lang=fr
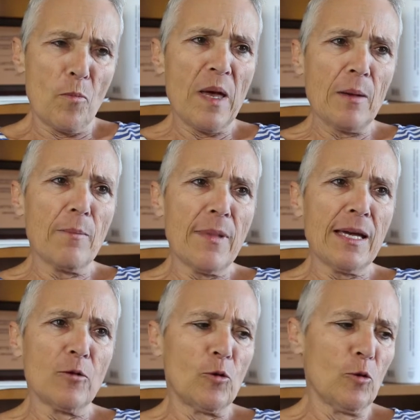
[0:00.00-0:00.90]

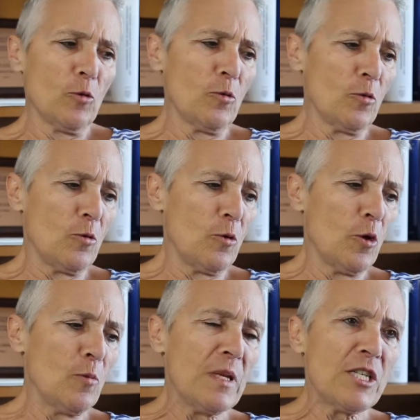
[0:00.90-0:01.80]
permet de
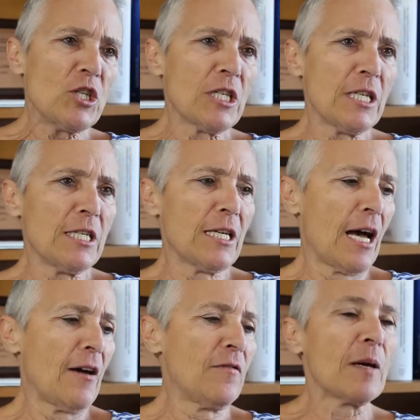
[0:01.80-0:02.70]
l'obliger
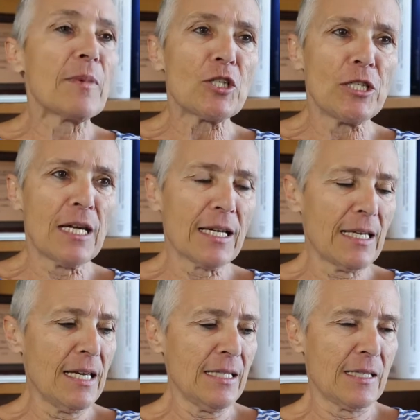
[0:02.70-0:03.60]
à faire machine
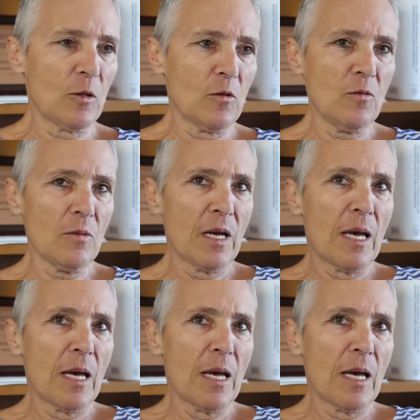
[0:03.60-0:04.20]
arrière, disons,